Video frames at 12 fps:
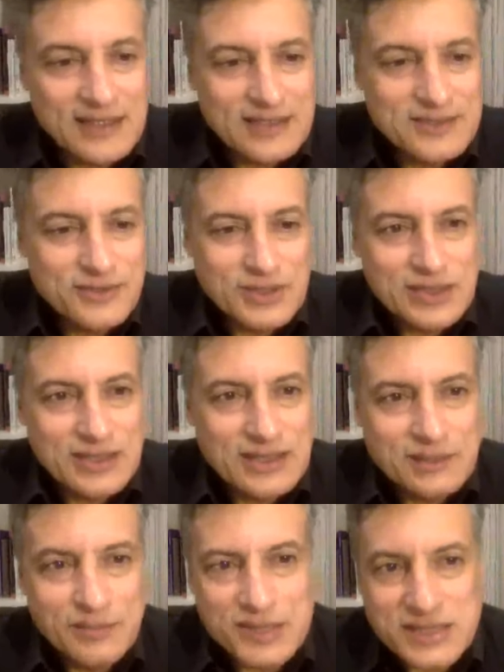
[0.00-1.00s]
هاد شويه ديال
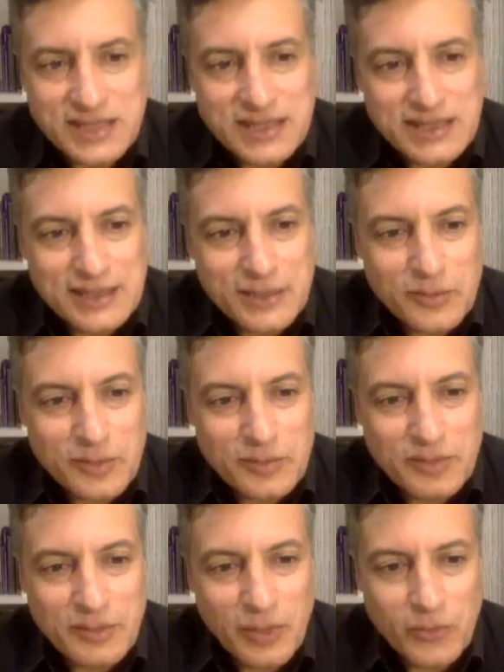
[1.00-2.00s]
المشاكل لانه
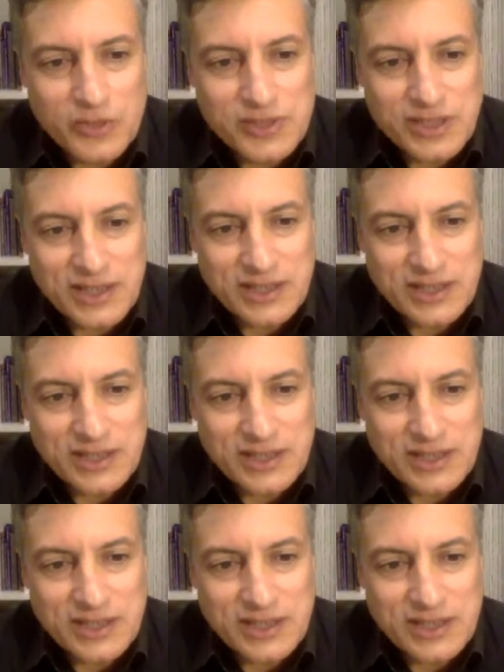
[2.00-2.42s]
ما معودش